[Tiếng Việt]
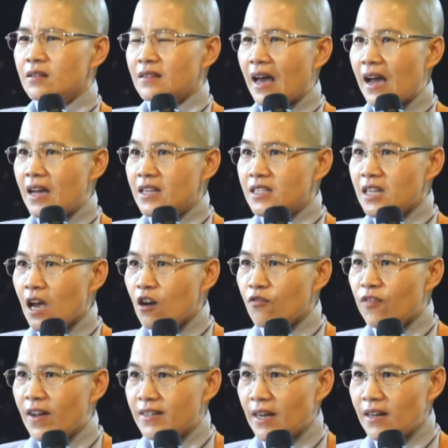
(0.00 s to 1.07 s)
tại sao
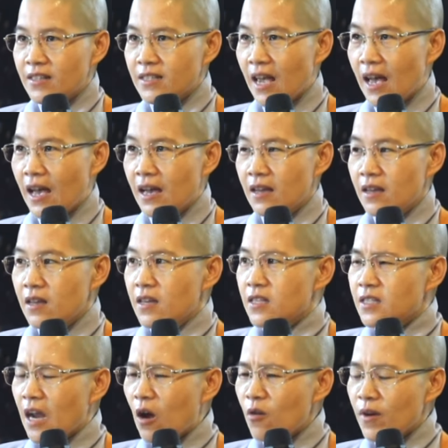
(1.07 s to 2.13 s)
phải tránh xa
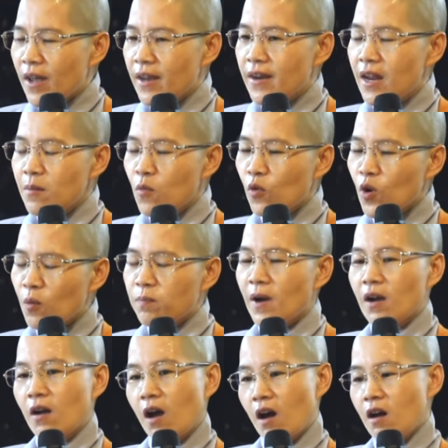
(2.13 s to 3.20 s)
sau này đến một lúc
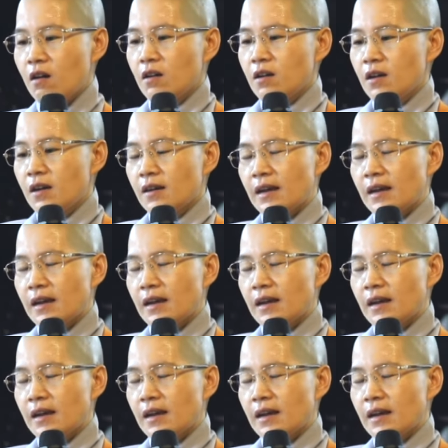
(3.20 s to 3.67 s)
nào đó